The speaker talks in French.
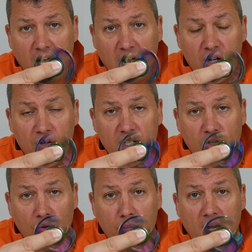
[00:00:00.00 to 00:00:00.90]
Alloy est
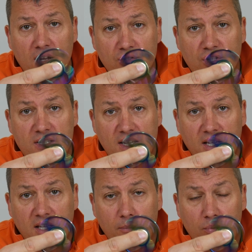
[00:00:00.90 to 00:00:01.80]
un mélange de
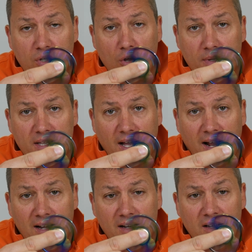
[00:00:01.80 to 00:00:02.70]
zinc et puis de
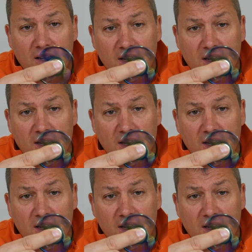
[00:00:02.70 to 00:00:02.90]
métal.